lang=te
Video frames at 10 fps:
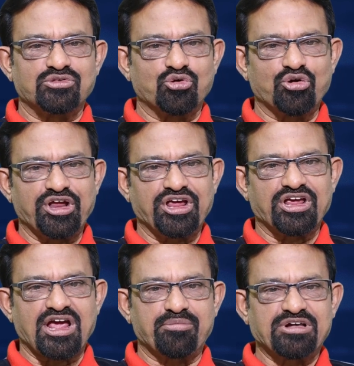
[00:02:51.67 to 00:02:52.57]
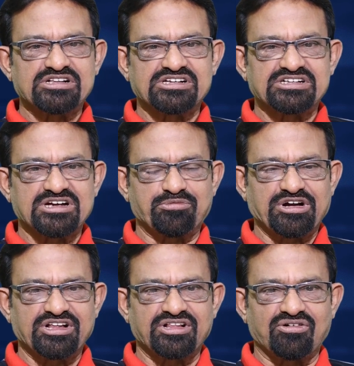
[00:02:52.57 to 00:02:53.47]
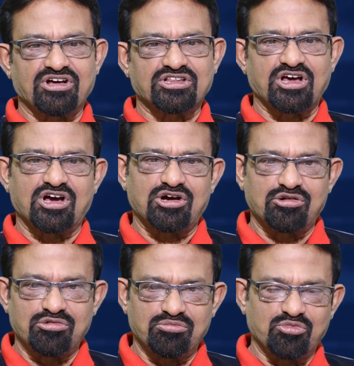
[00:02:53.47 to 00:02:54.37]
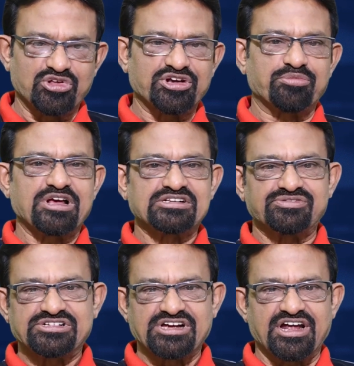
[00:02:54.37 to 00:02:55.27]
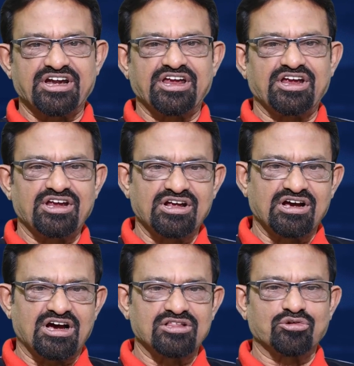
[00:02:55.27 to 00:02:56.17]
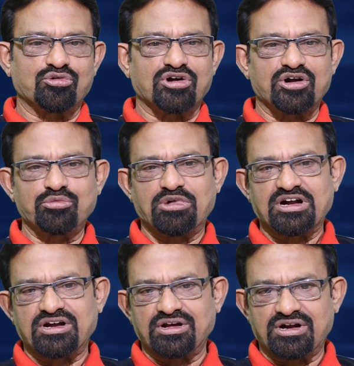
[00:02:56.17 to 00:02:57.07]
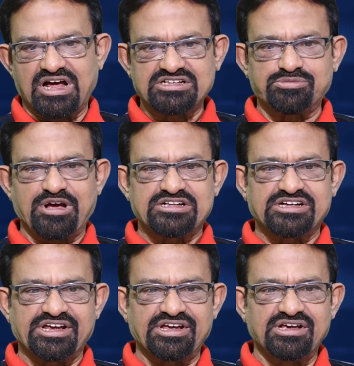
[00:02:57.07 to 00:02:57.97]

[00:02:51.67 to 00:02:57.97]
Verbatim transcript: ధోని క్యాప్టెన్సీ చేపట్టిన తర్వాత మొదటి మ్యాచ్ విజయాన్ని అందుకున్నాడు బట్ లాస్ట్ మ్యాచ్